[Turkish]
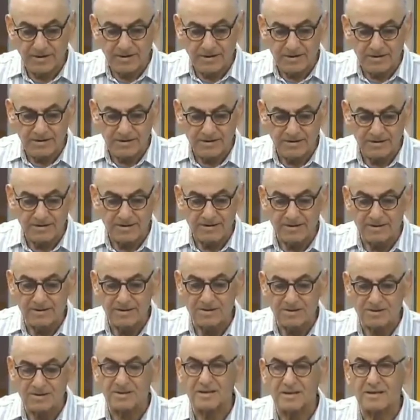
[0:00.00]

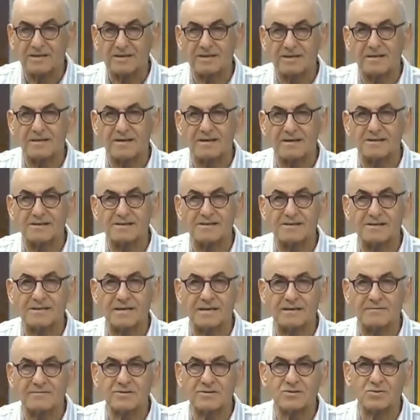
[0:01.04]
gazetecilerde acil
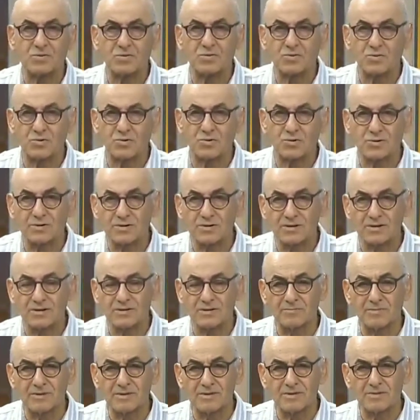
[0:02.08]
servis doktorları
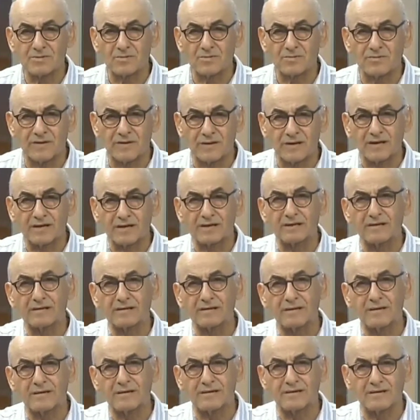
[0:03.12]
gibiyiz. O felaket
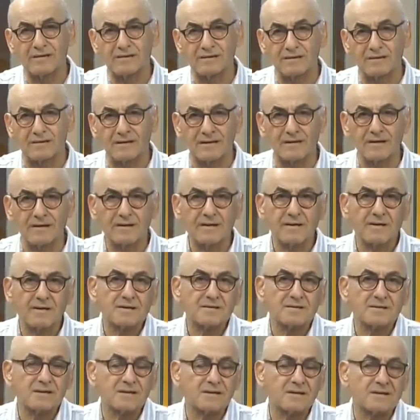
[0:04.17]
anlarında
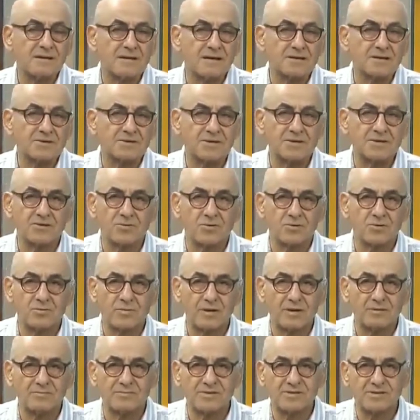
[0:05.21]
sanki her şey
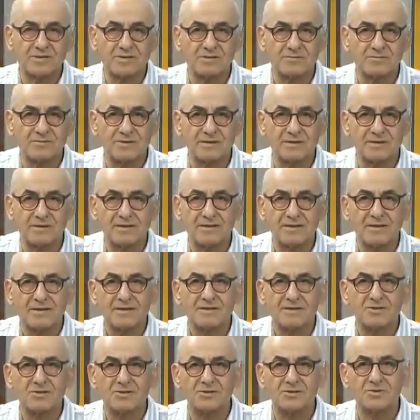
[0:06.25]
normalmiş gibi
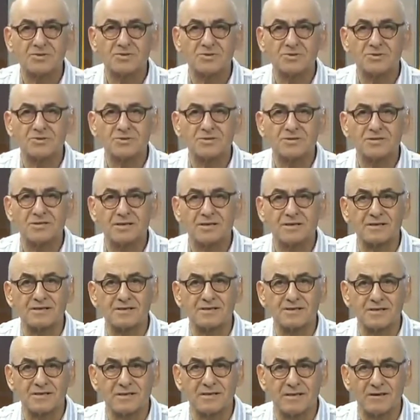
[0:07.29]
çalışıyoruz. Sadece
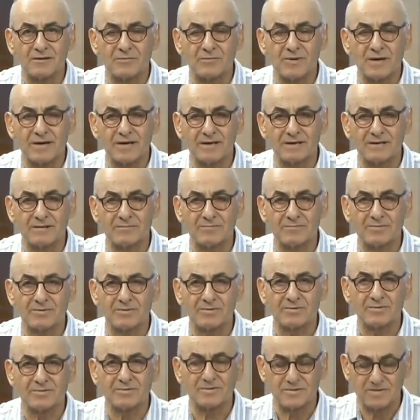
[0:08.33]
haber
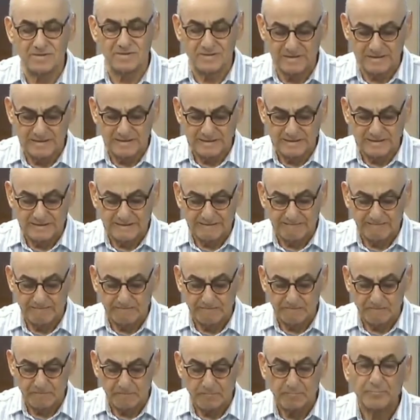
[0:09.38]
yapıyoruz.
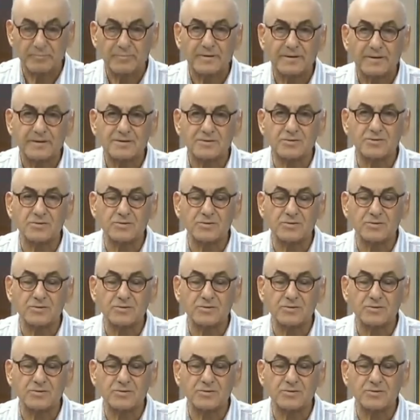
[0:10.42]
Sonra